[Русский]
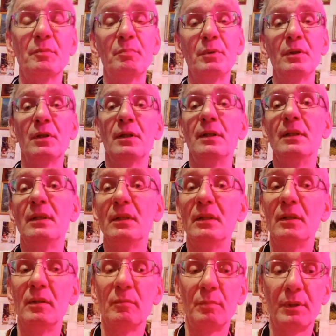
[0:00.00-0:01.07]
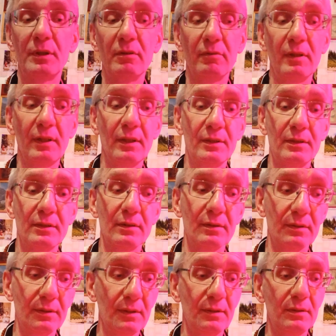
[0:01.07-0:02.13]
было поговорить э,
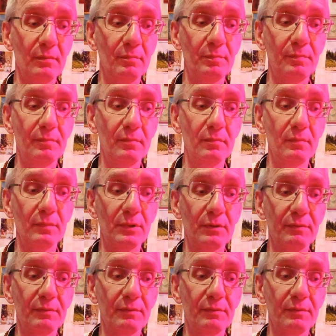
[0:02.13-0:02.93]
с этим, с